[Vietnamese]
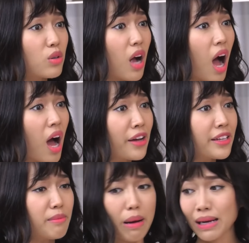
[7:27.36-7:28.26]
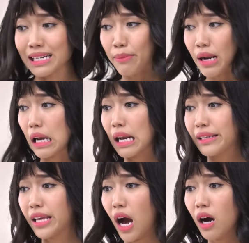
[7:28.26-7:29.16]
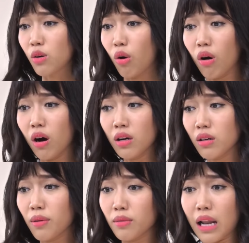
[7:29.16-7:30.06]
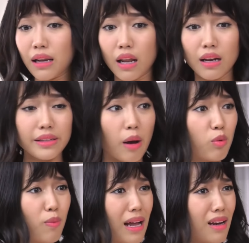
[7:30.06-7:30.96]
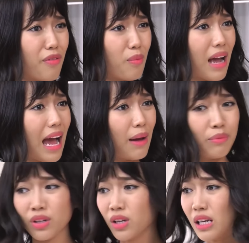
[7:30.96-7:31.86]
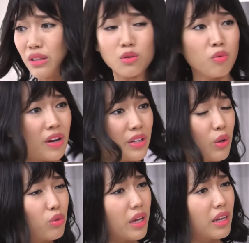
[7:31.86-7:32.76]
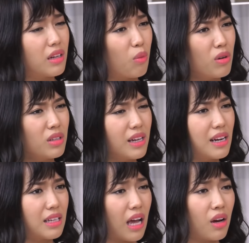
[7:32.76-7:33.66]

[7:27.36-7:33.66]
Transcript: đâu có nhưng mà bác năm là là vợ của là là, là chồng của bác là phòng khám cho nên là cũng phải nhiều tiền không có tiền là